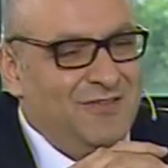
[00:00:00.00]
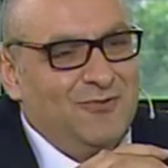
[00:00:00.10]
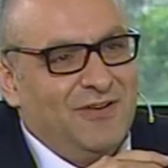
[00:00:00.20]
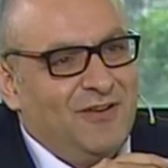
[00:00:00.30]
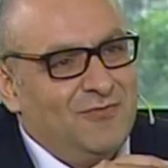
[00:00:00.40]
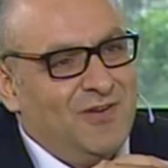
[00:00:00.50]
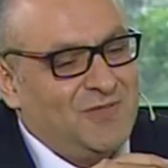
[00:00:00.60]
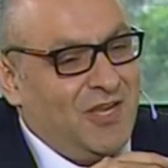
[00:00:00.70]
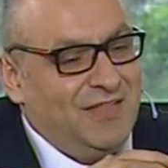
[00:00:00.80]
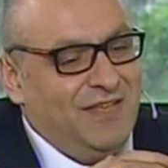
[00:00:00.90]
النور انتم
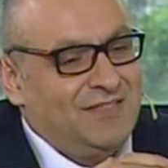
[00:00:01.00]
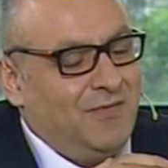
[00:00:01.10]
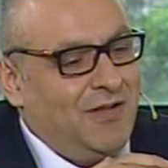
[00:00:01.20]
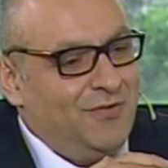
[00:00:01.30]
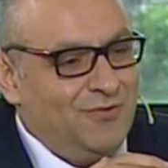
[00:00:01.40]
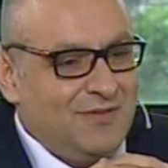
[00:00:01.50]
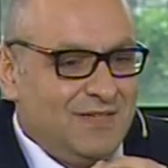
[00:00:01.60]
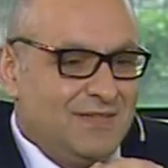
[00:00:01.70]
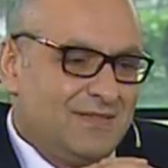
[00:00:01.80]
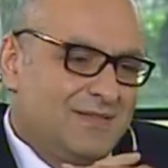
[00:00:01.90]
المشاهدين صباح النور
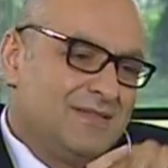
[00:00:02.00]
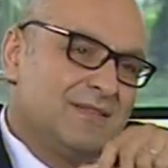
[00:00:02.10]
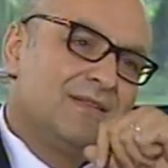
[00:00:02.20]
طبعا